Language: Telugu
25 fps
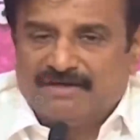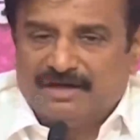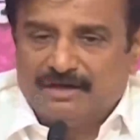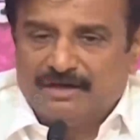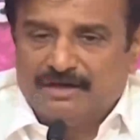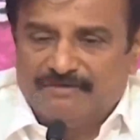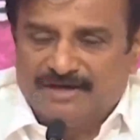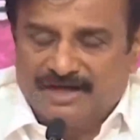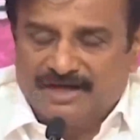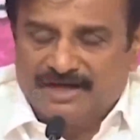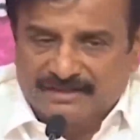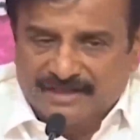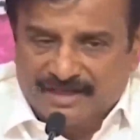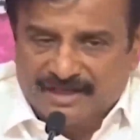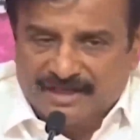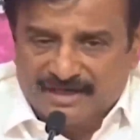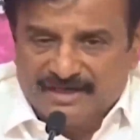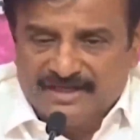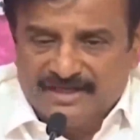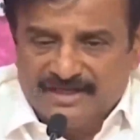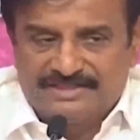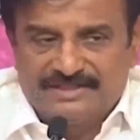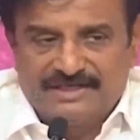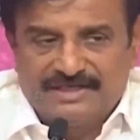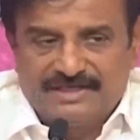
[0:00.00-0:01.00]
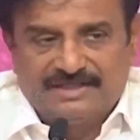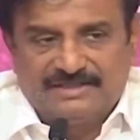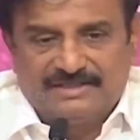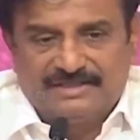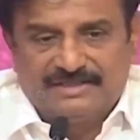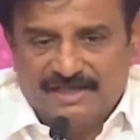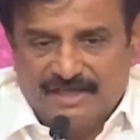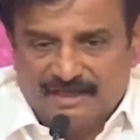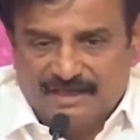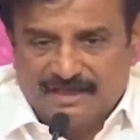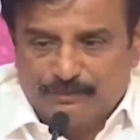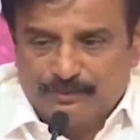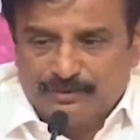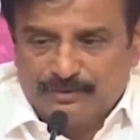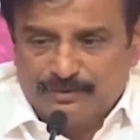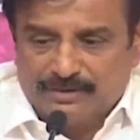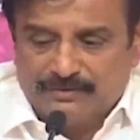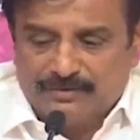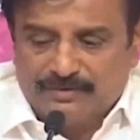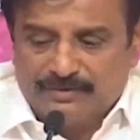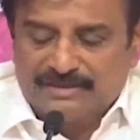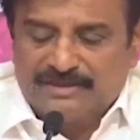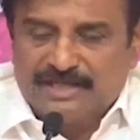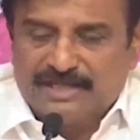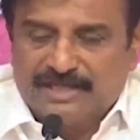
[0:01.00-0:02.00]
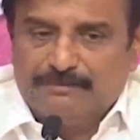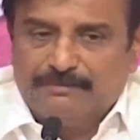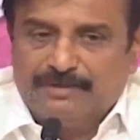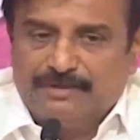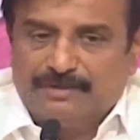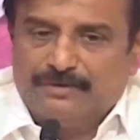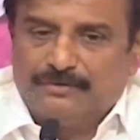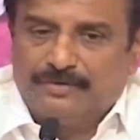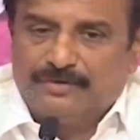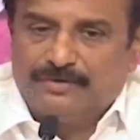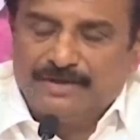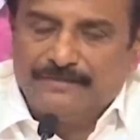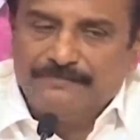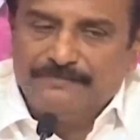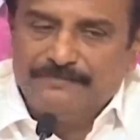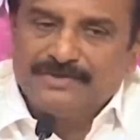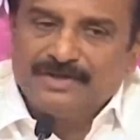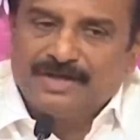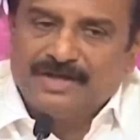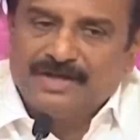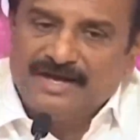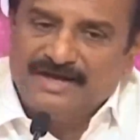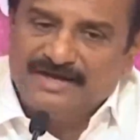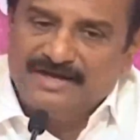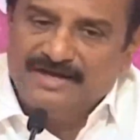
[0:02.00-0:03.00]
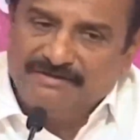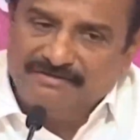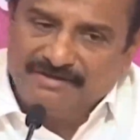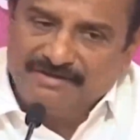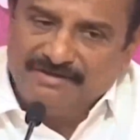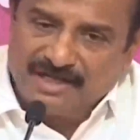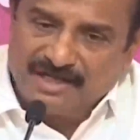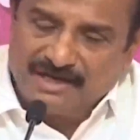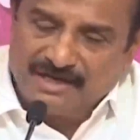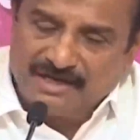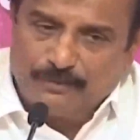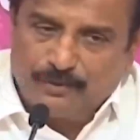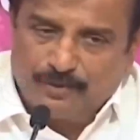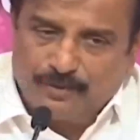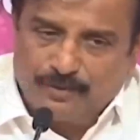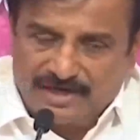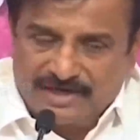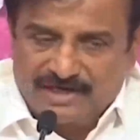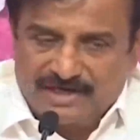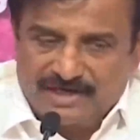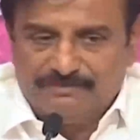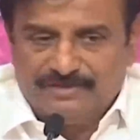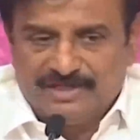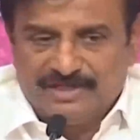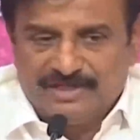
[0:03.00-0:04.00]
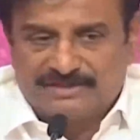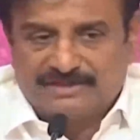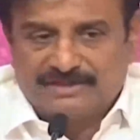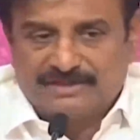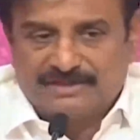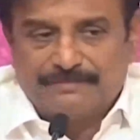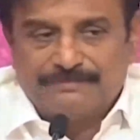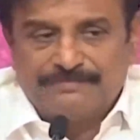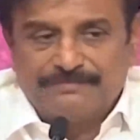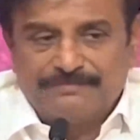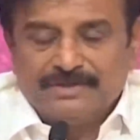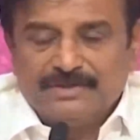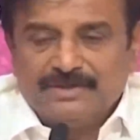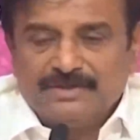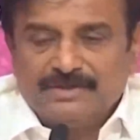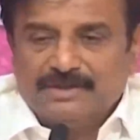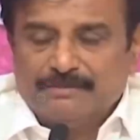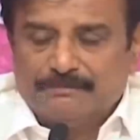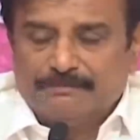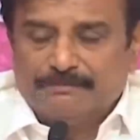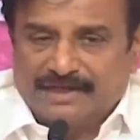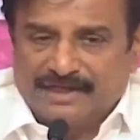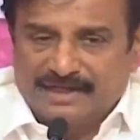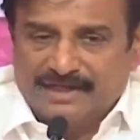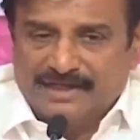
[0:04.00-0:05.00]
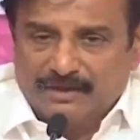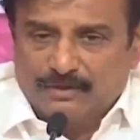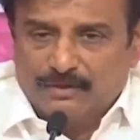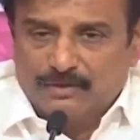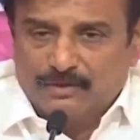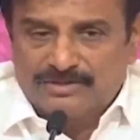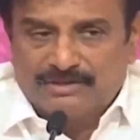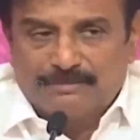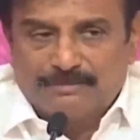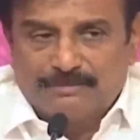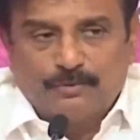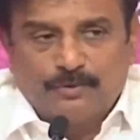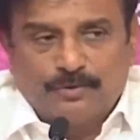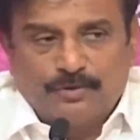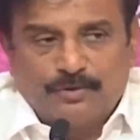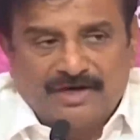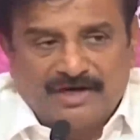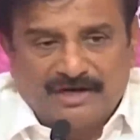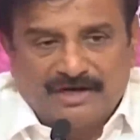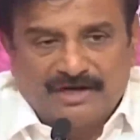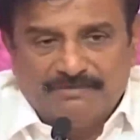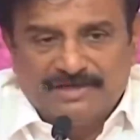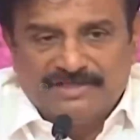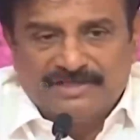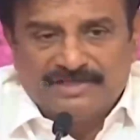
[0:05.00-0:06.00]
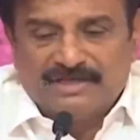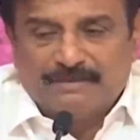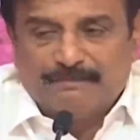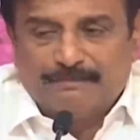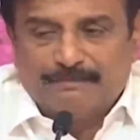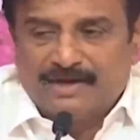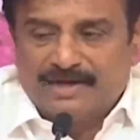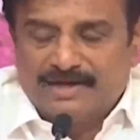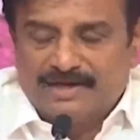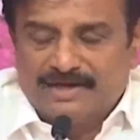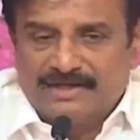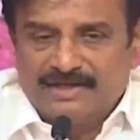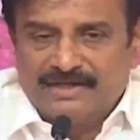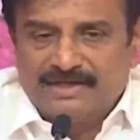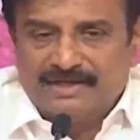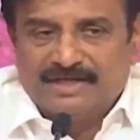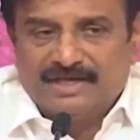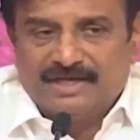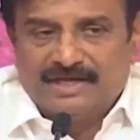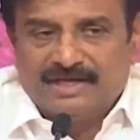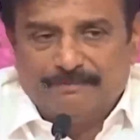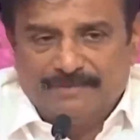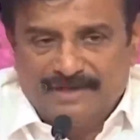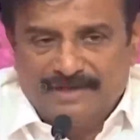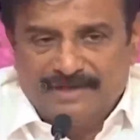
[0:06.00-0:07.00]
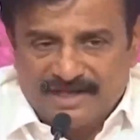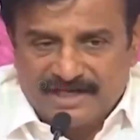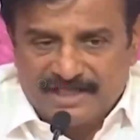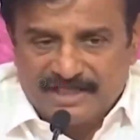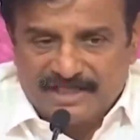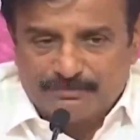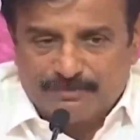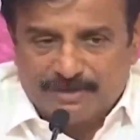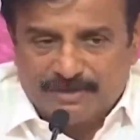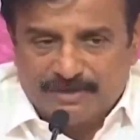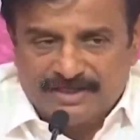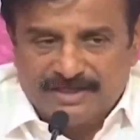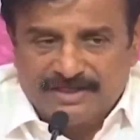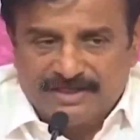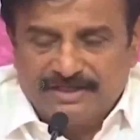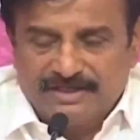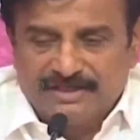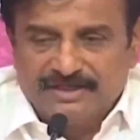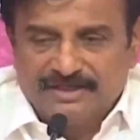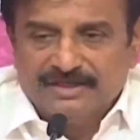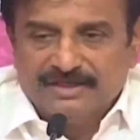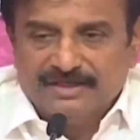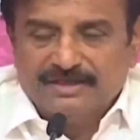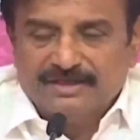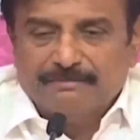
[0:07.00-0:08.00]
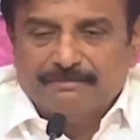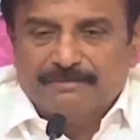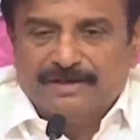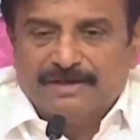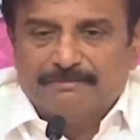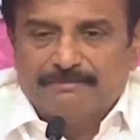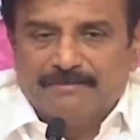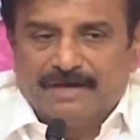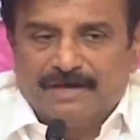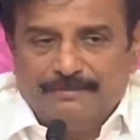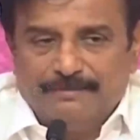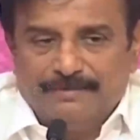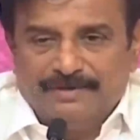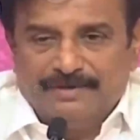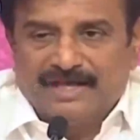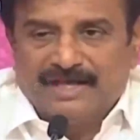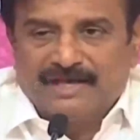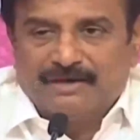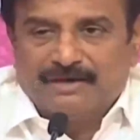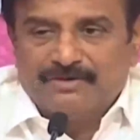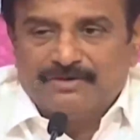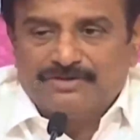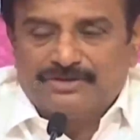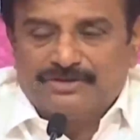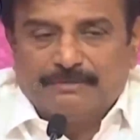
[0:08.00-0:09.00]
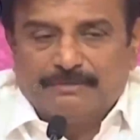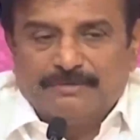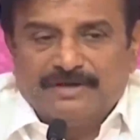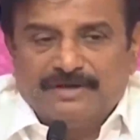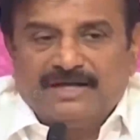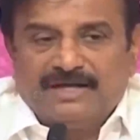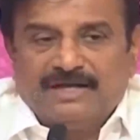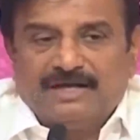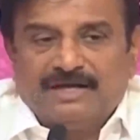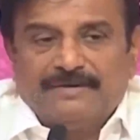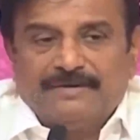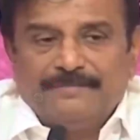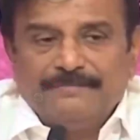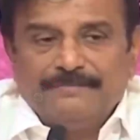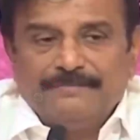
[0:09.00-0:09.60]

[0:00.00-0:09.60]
వాళ్ళు వాగ్దానాలు ఇచ్చినవి తీయకపోతే కూడా దాని మీద కూడా అన్ని విధాల పోరాటం చేస్తాం ప్రజల కోసం పోరాటం చేసిన పార్టీ ఇలా బీఆర్ఎస్ పార్టీ మరి మా మీద అనవసరమైన